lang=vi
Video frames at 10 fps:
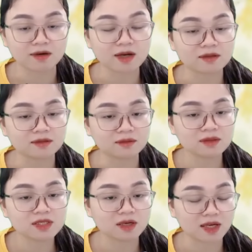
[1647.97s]
Hai người
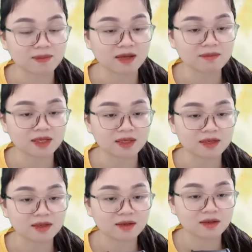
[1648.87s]
đang đứng chờ lấy
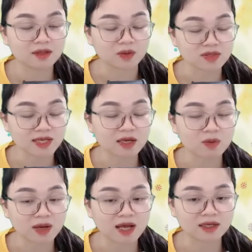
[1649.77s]
bánh mì Thì
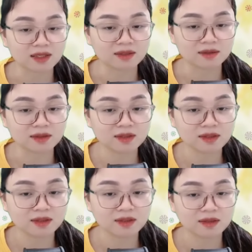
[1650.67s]
có xe công an đi
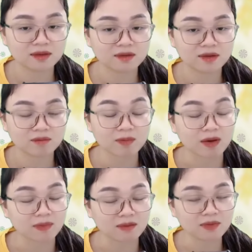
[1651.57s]
tới
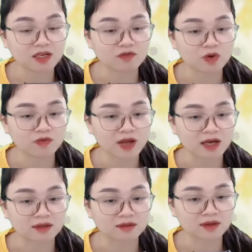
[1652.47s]
Một bàn bánh mì
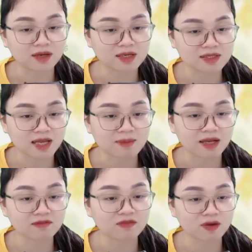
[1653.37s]
vội vàng
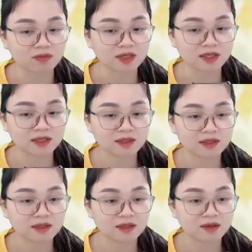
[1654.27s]
lên xe bánh và phóng
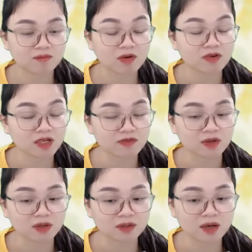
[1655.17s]
đi Bác
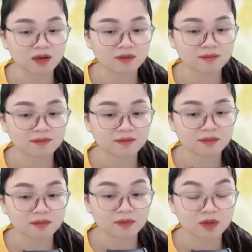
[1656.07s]
vừa đi vừa nói to
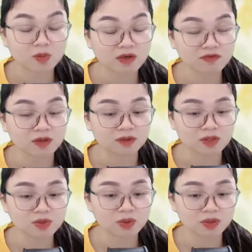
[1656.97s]
Công an
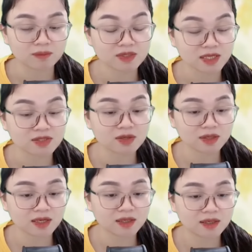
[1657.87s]
phường tới rồi Bác
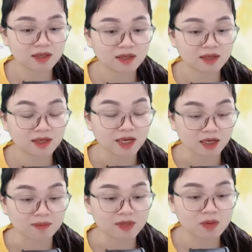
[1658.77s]
chạy trước đây
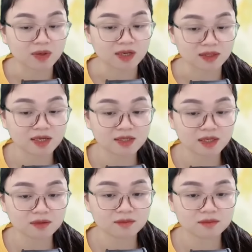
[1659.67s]
Hẹn gặp nhau ở
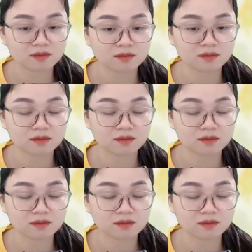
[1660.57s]
đằng kia nhé